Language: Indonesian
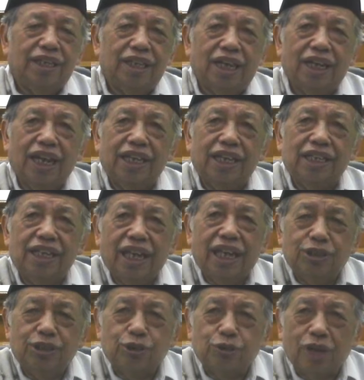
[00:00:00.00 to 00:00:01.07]
Yang
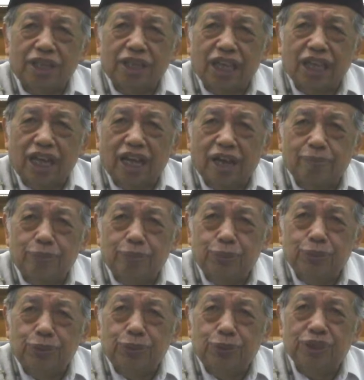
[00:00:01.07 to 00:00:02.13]
lain-lain juga
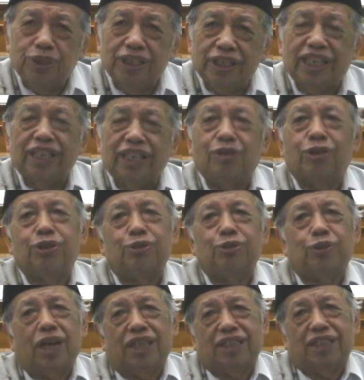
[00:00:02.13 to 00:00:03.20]
takabur, ini kok
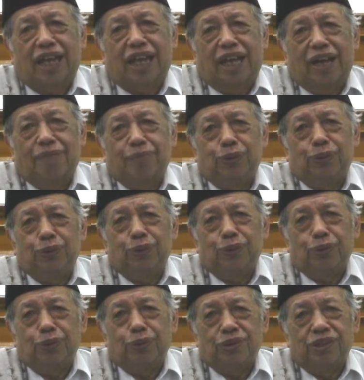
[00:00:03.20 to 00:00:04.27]
juga takabur.